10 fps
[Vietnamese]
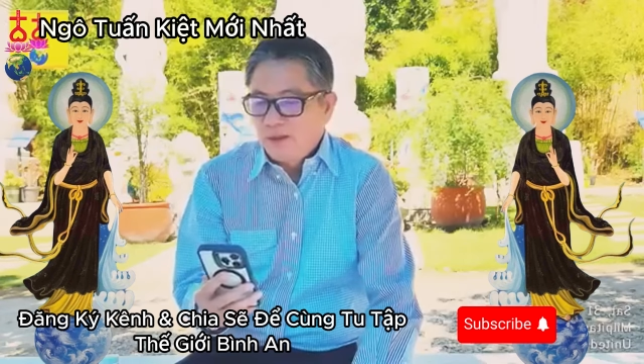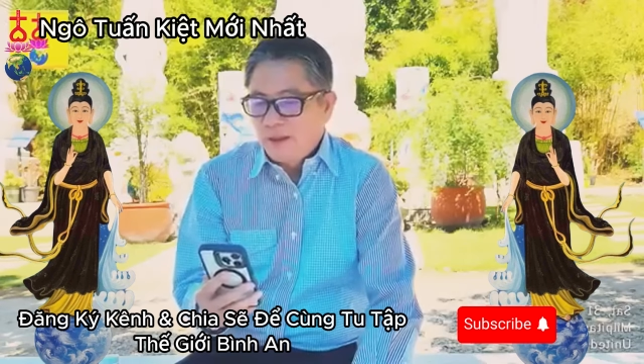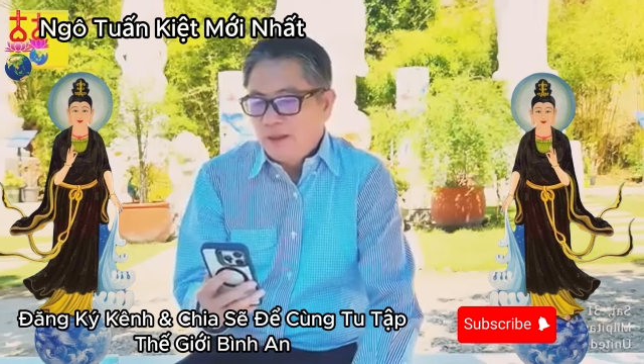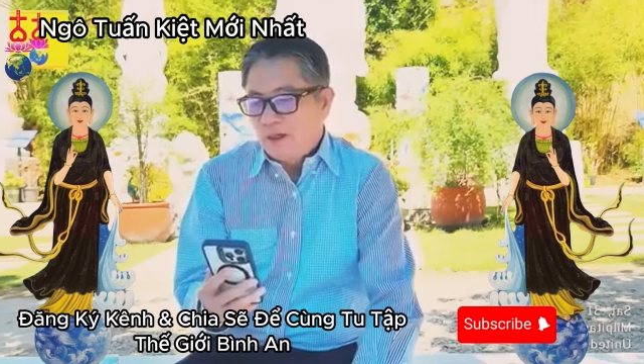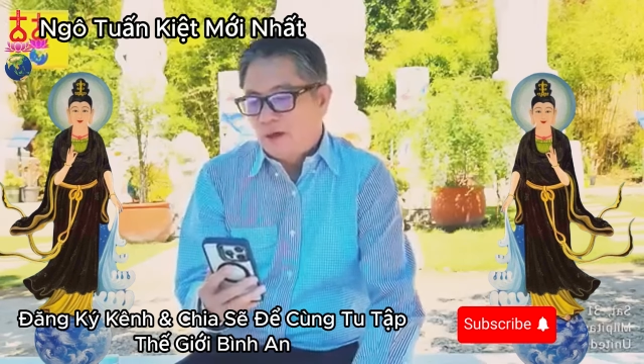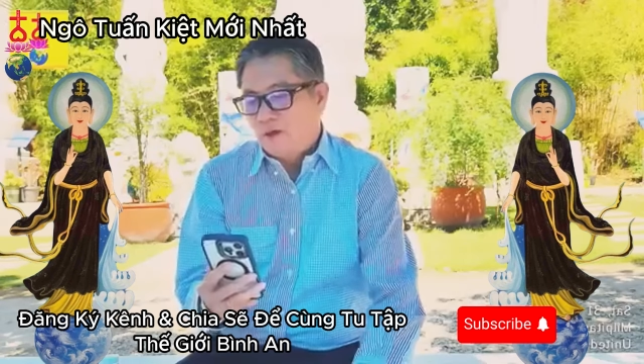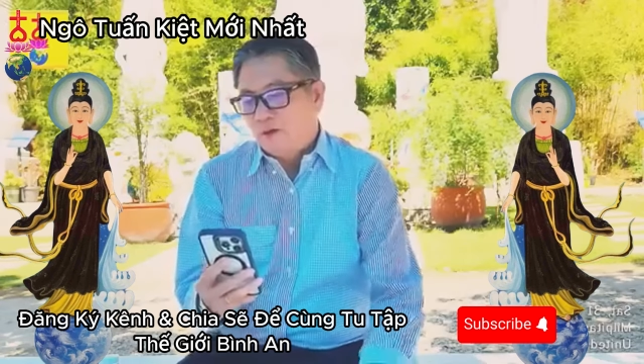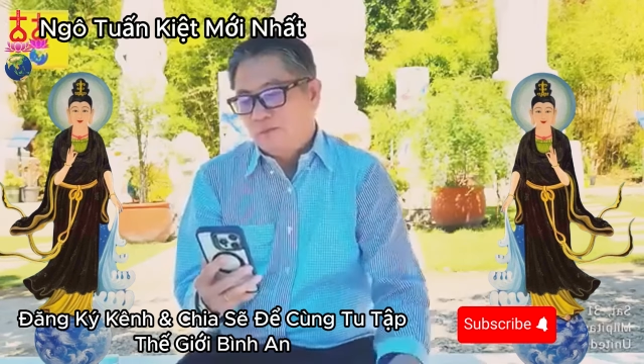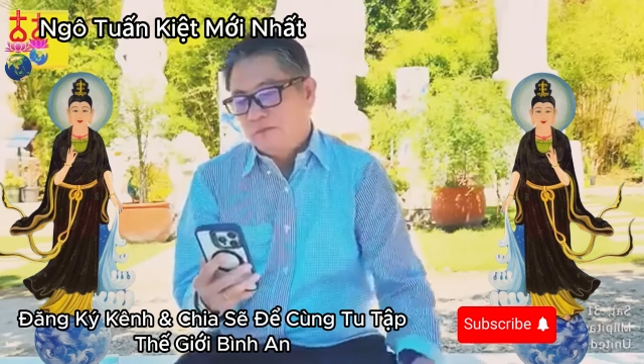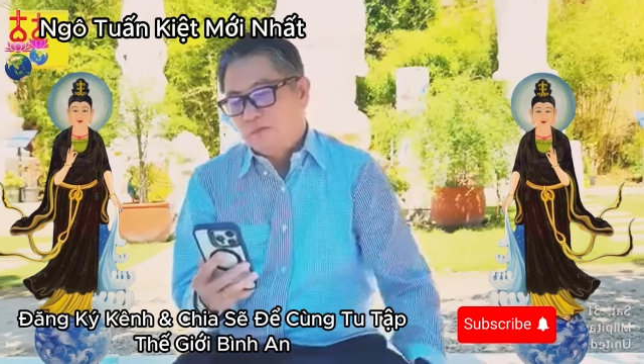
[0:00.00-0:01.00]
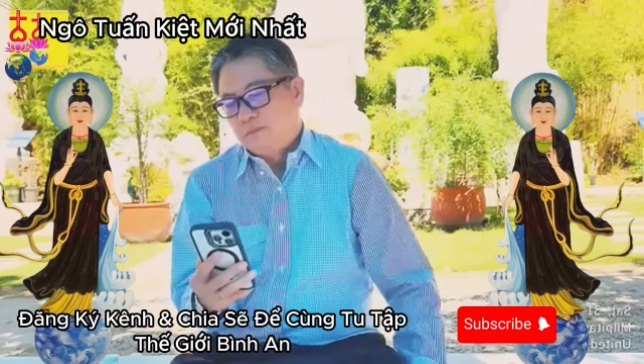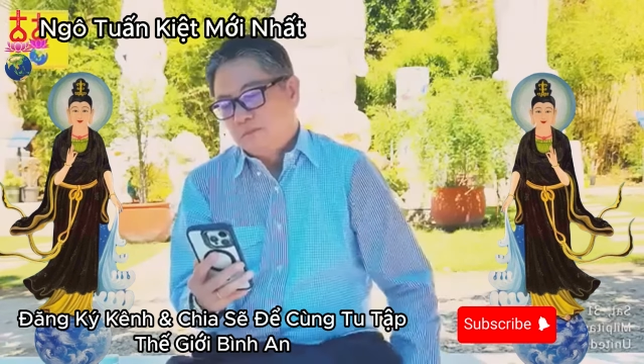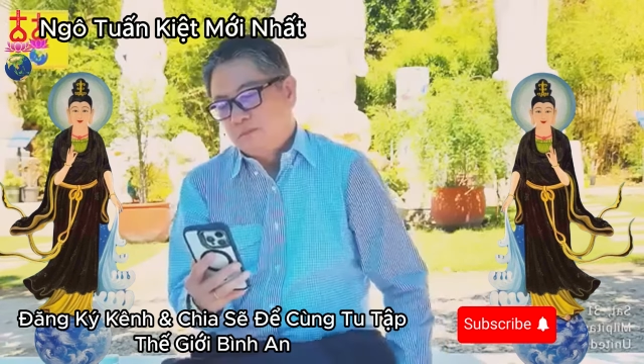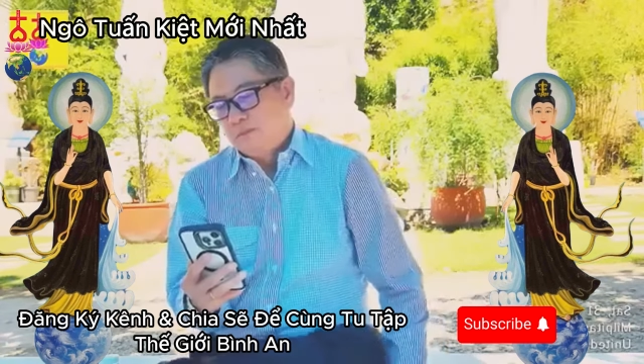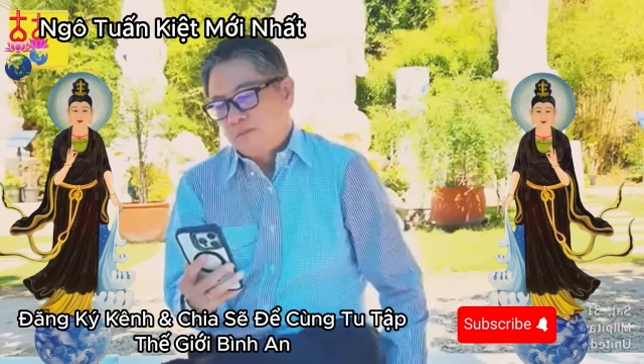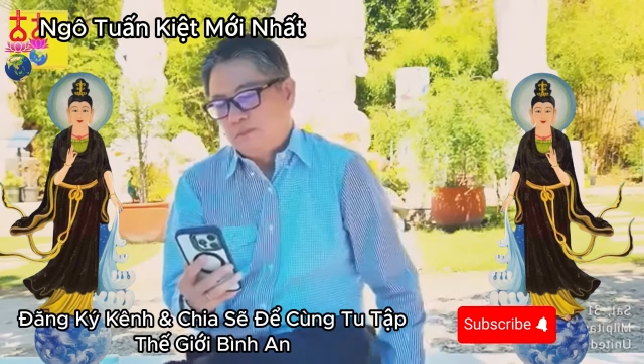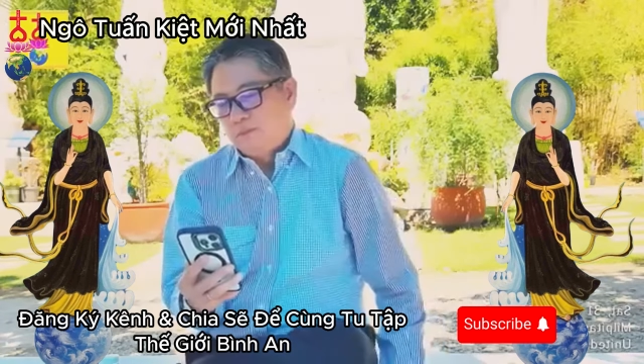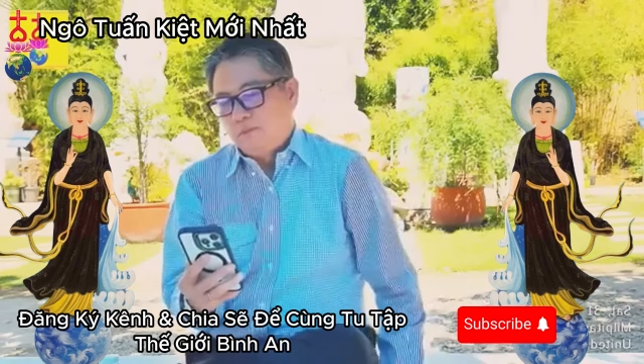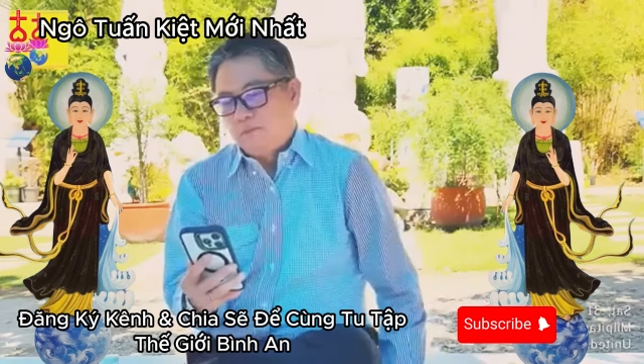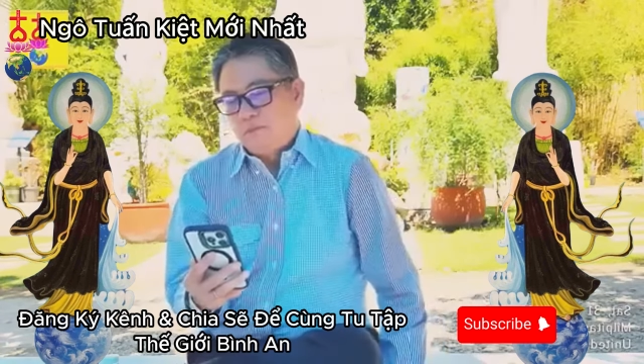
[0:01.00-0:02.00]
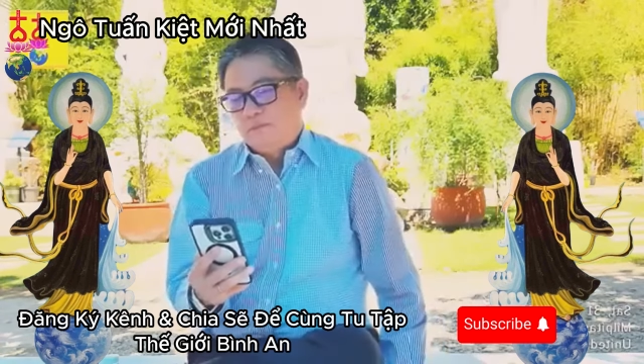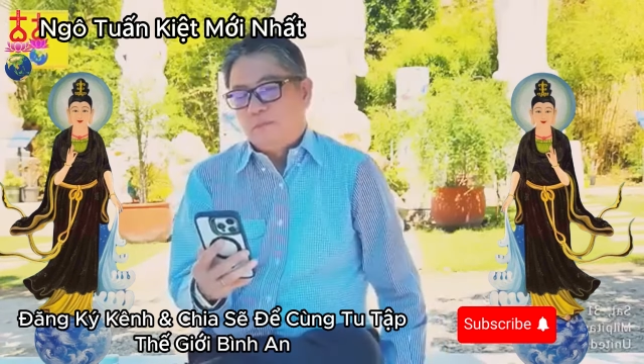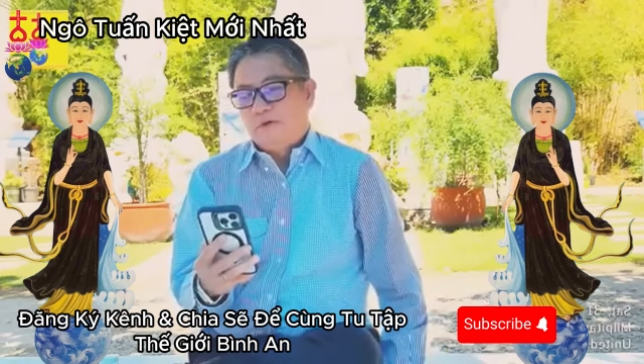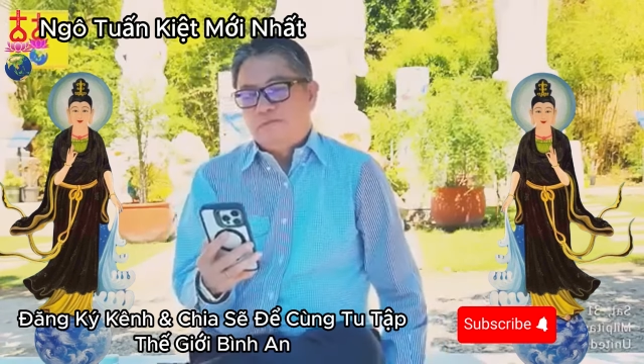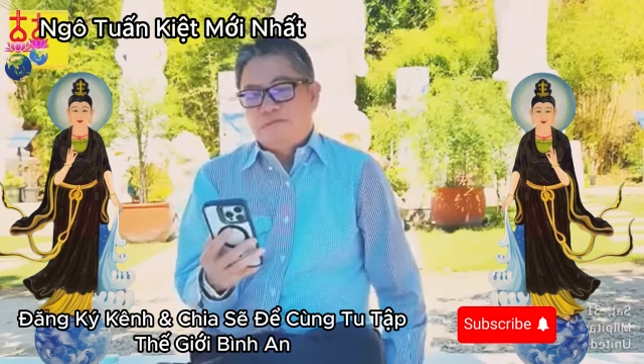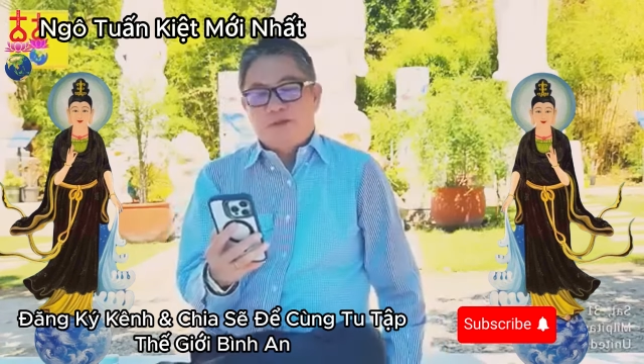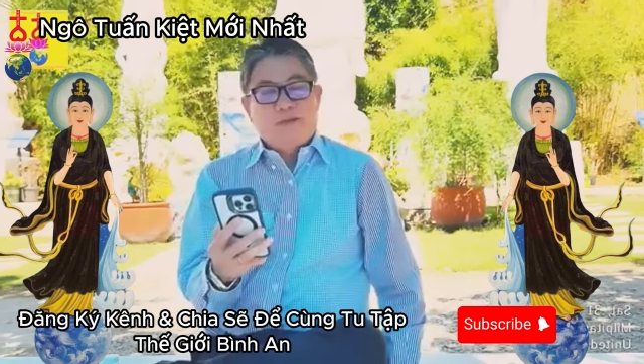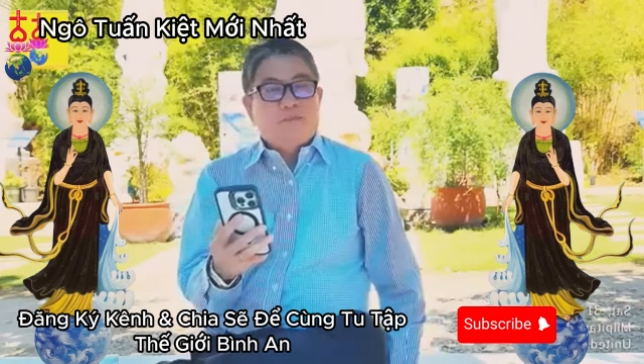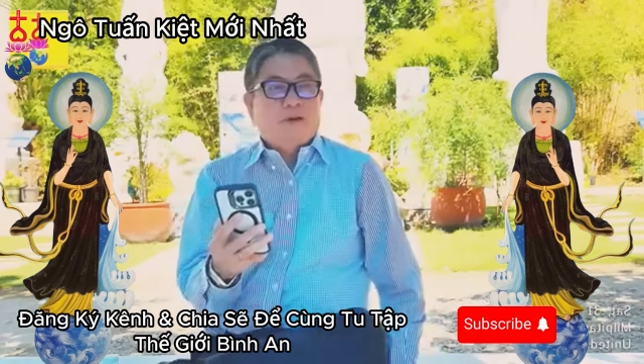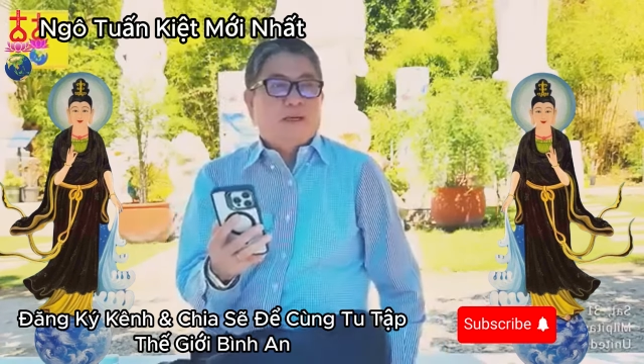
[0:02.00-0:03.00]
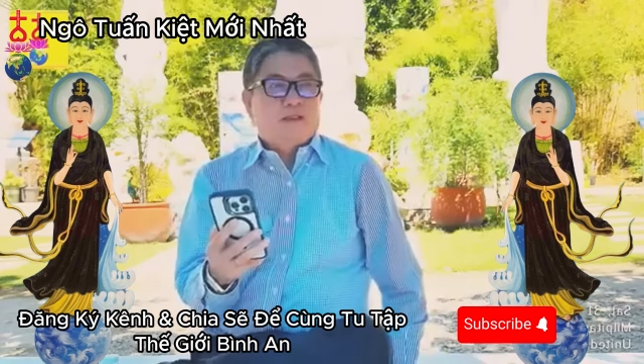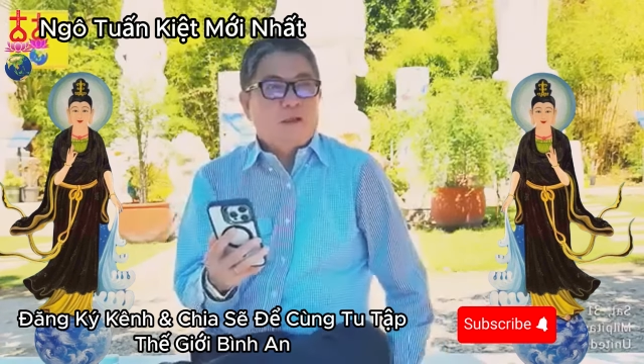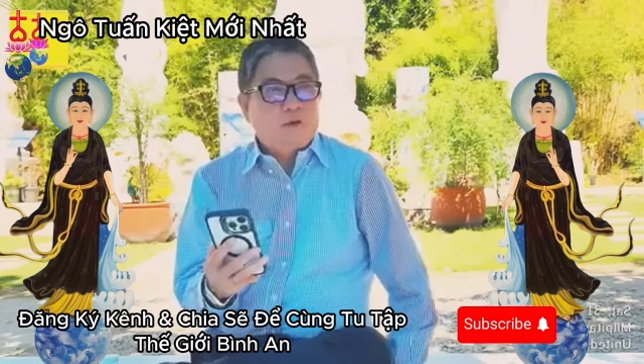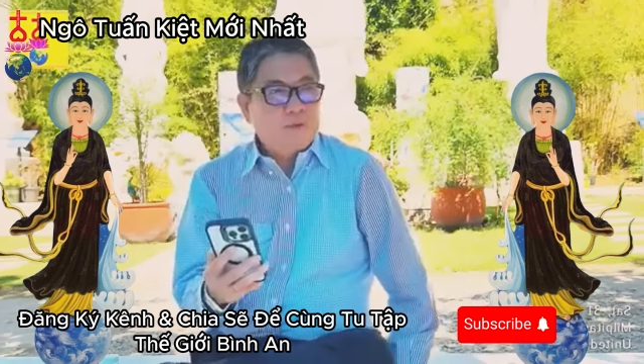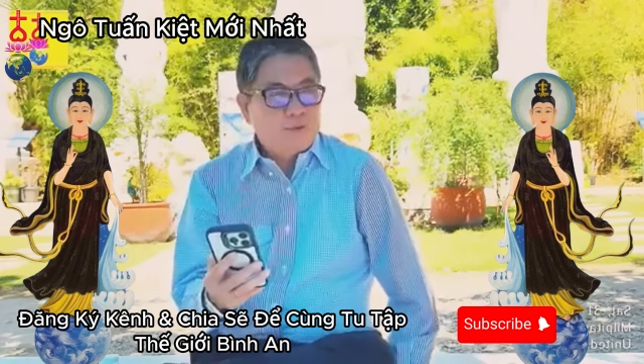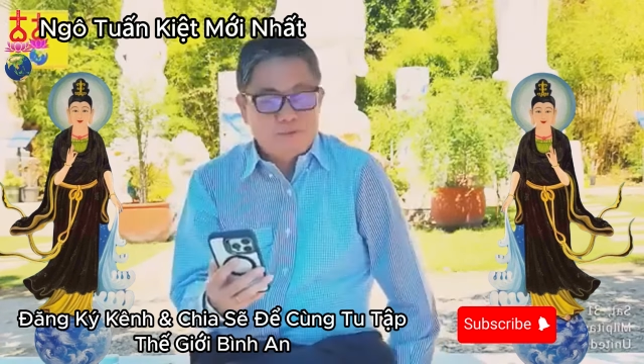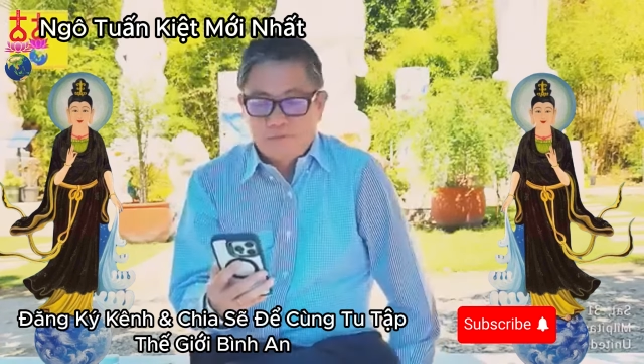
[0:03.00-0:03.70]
linh hồn một vị mà thôi